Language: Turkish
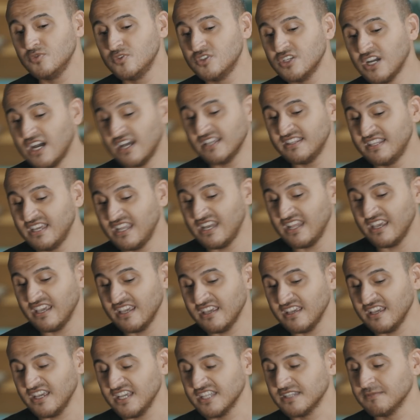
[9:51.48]
mücadele
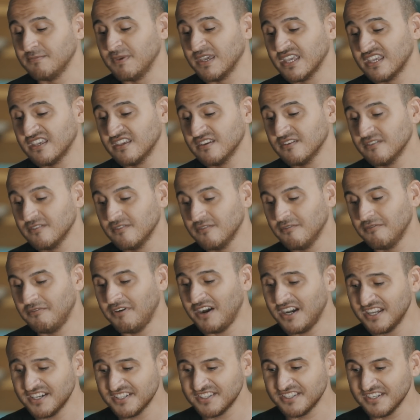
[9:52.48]
etmek
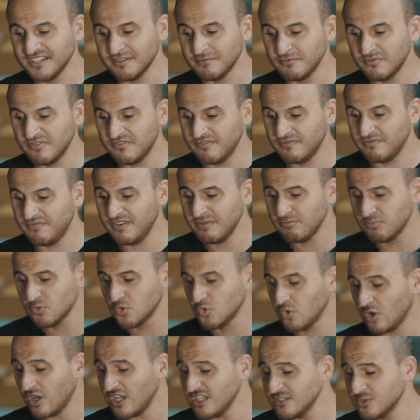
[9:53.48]
vardı ve
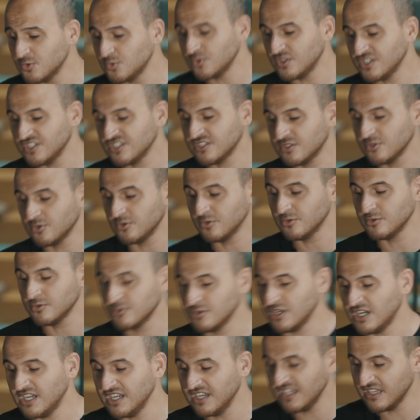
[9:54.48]
bu doğal süreçte
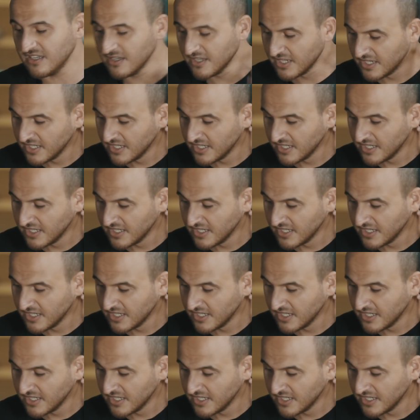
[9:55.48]
oldu. Hani